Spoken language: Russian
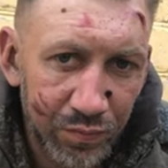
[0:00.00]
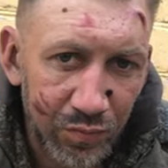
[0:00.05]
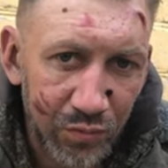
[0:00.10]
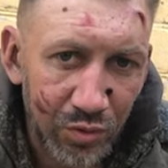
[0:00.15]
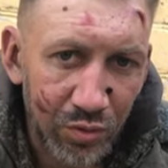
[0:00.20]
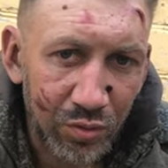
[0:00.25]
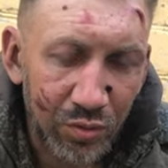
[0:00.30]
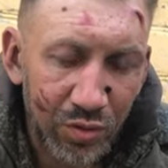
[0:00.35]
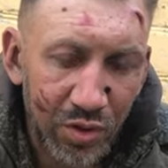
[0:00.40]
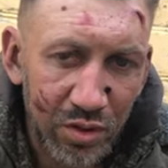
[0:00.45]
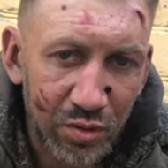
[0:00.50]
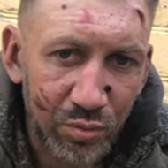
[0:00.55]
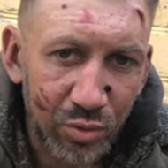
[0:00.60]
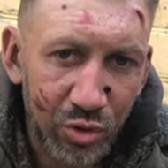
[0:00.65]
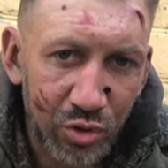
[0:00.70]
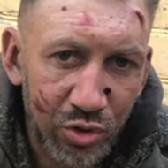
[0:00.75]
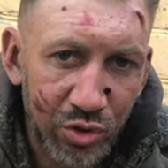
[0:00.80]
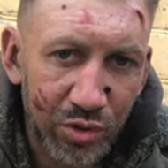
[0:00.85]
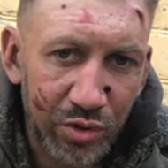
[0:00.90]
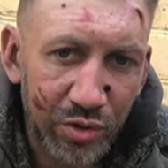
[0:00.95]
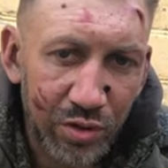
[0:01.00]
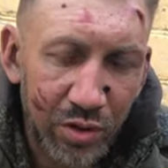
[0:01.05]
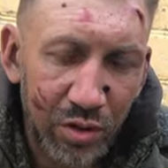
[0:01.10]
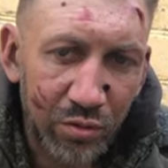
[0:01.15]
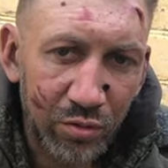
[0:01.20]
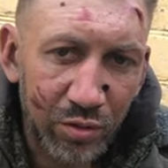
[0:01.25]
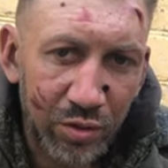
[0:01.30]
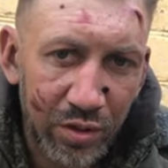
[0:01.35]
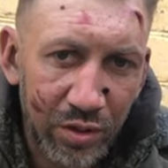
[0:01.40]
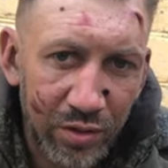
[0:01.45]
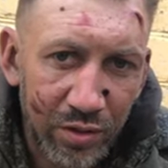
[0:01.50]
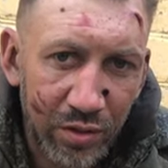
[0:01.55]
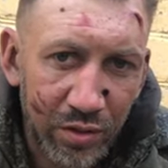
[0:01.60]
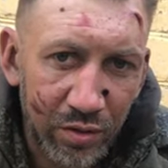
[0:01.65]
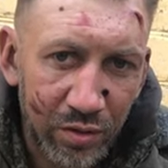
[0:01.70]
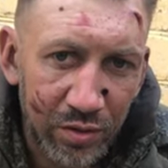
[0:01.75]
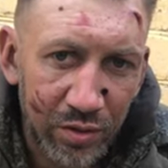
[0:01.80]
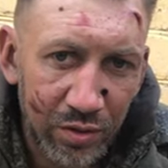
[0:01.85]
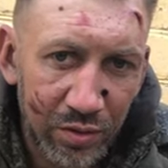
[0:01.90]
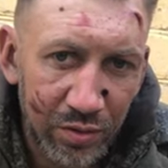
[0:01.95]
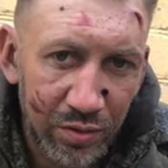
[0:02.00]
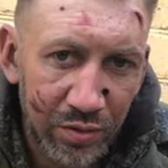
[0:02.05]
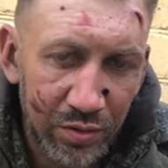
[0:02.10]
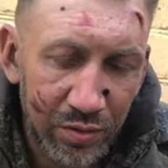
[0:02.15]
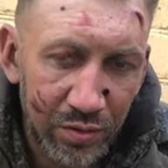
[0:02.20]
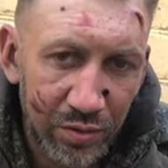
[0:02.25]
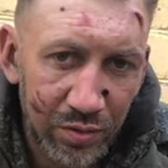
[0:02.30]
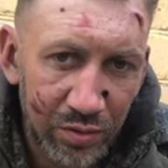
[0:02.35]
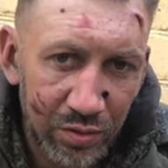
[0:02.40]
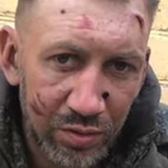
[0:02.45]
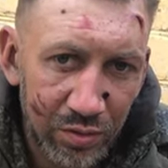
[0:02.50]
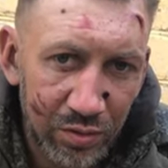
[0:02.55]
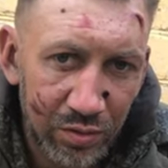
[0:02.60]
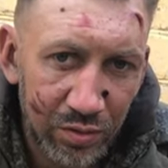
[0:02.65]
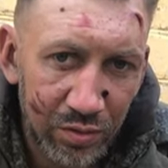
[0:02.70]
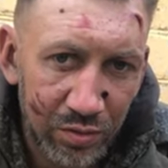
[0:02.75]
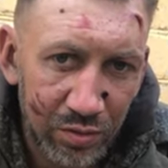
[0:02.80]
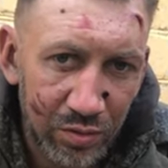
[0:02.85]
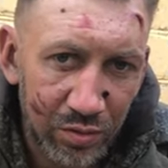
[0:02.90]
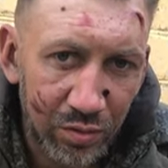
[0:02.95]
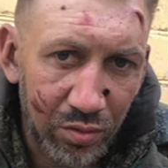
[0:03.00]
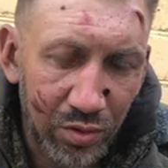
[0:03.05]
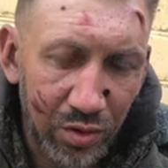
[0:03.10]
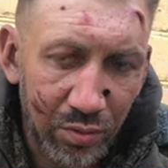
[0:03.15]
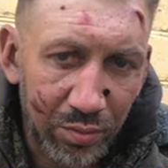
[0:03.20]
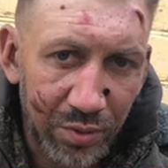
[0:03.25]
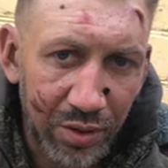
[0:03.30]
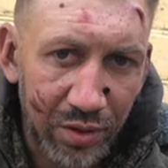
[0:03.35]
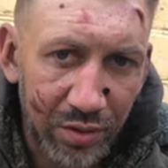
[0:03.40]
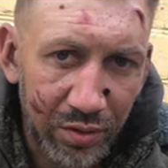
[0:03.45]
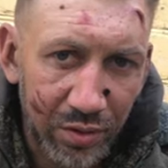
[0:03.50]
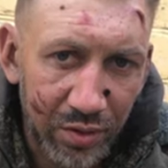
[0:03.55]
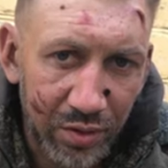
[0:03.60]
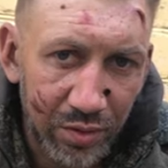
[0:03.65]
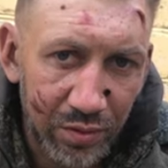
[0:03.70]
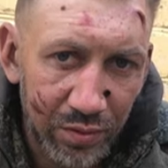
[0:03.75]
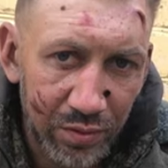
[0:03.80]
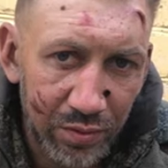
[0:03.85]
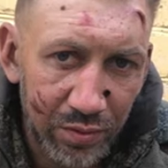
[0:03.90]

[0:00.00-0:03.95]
Все, у нас больше никого не осталось. Только пленные.